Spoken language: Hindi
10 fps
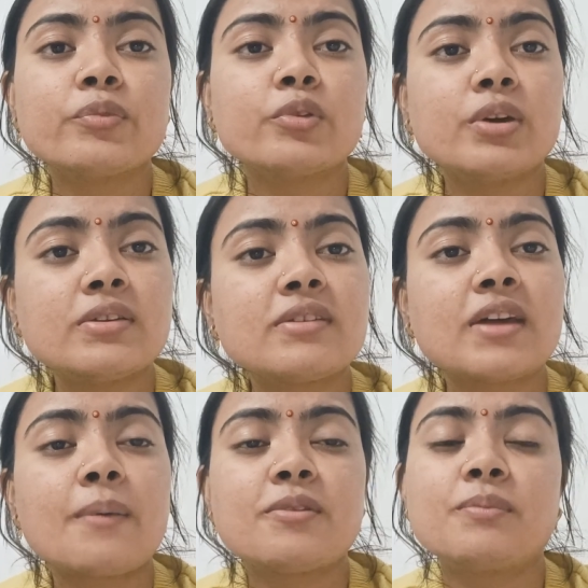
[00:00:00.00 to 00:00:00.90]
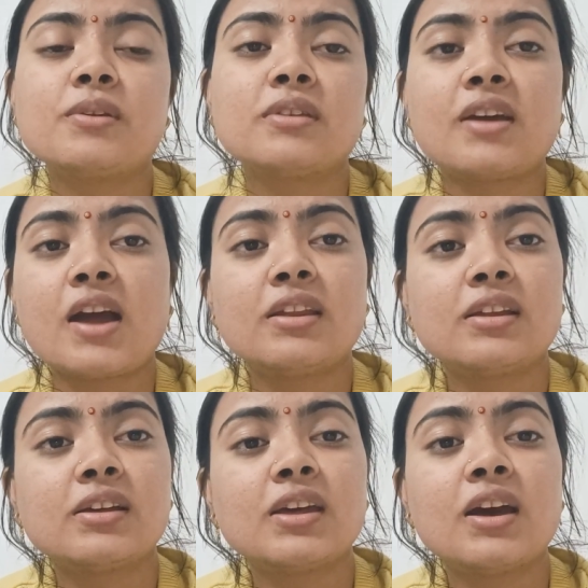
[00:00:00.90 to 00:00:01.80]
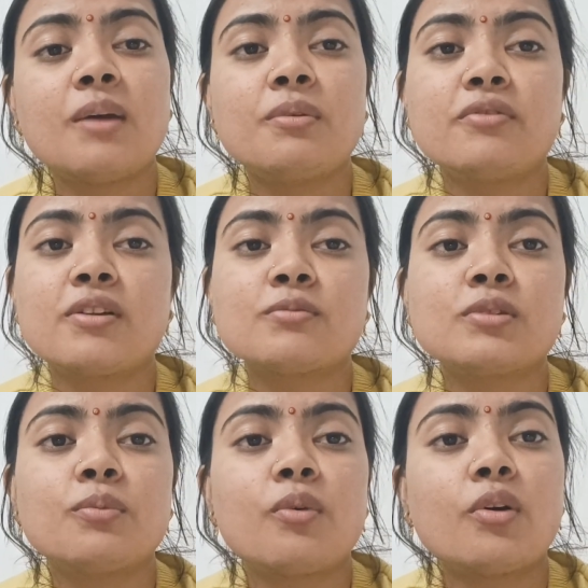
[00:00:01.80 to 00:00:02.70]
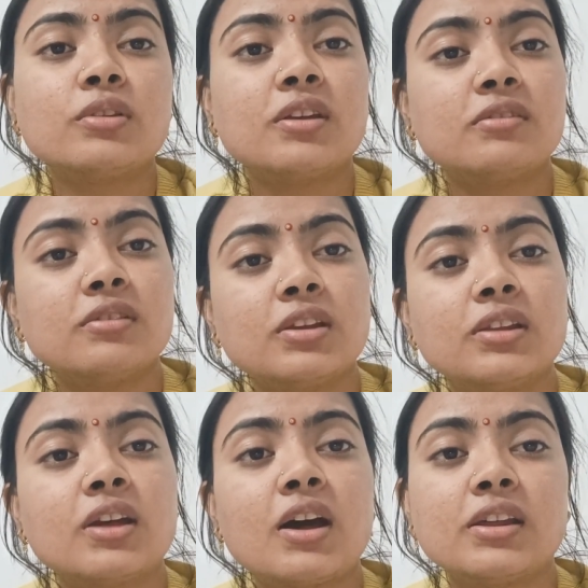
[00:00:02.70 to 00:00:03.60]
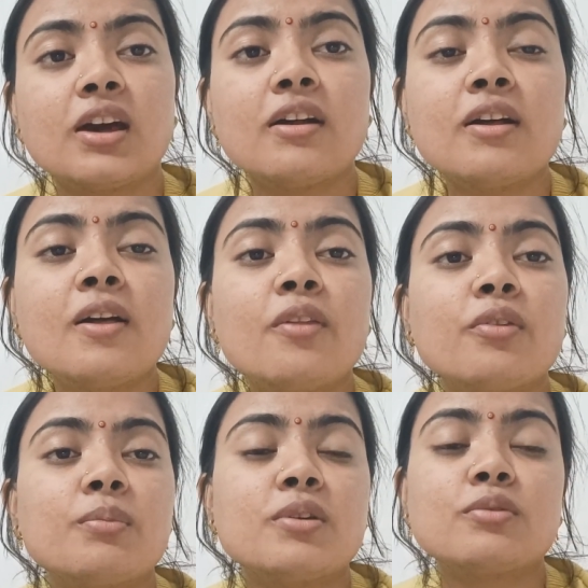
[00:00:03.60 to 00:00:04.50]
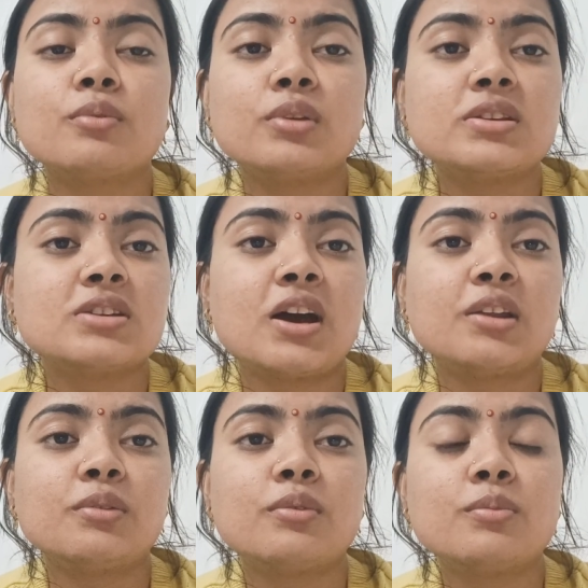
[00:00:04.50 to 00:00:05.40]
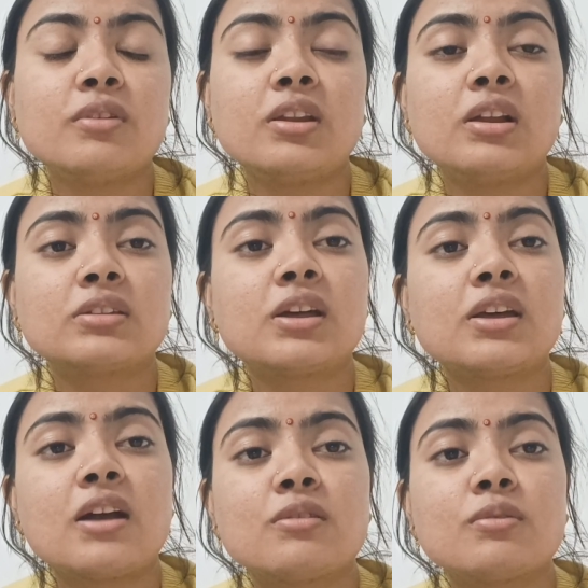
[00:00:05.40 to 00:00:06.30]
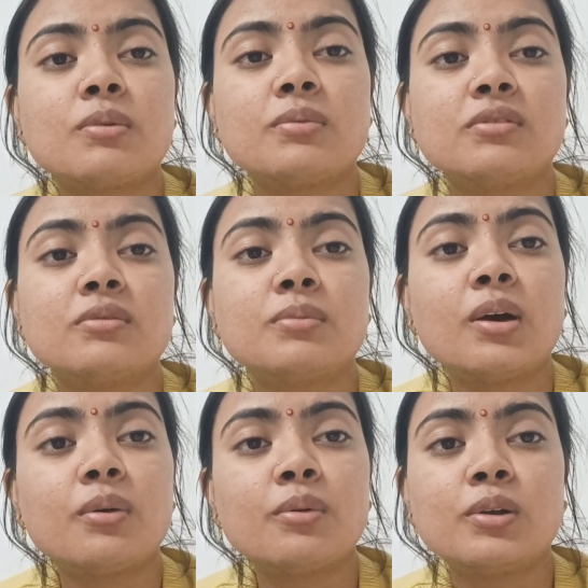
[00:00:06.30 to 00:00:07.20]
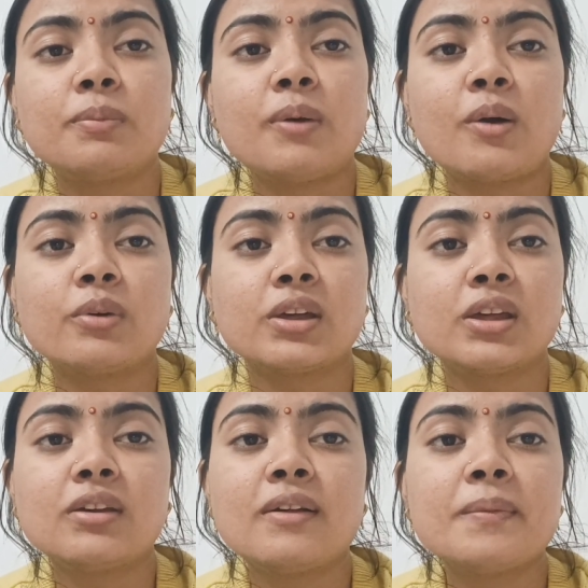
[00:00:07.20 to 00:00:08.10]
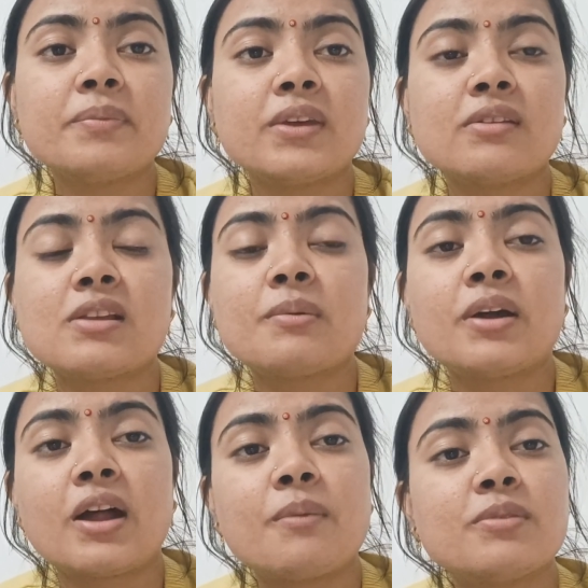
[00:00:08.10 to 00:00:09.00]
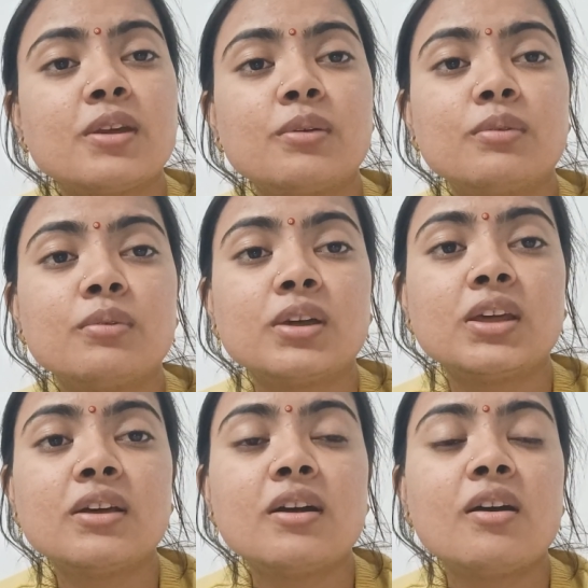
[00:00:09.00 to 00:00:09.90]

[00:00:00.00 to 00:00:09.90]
तो इस हिसाब से अपनी तैयारी रखिए अभी फ्रेंड्स मुझे बहुत तेज नींद आ रही है तो मैं सोने जा रही हूँ मुझे नहीं लगता कि आज सुबह मैं उठ पाऊँगी इसलिए मैं आराम से ही उठूँगी